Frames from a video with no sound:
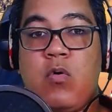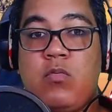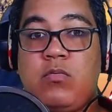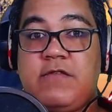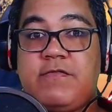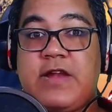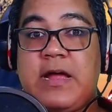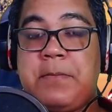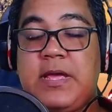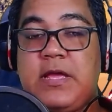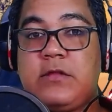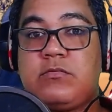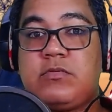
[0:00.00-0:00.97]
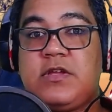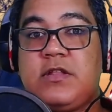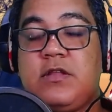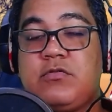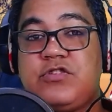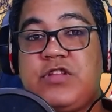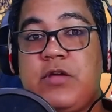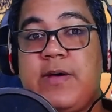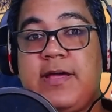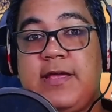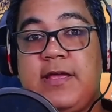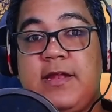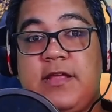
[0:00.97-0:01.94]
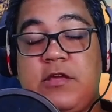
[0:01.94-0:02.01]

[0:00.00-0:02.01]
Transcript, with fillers: o livramento que Deus deu a ele em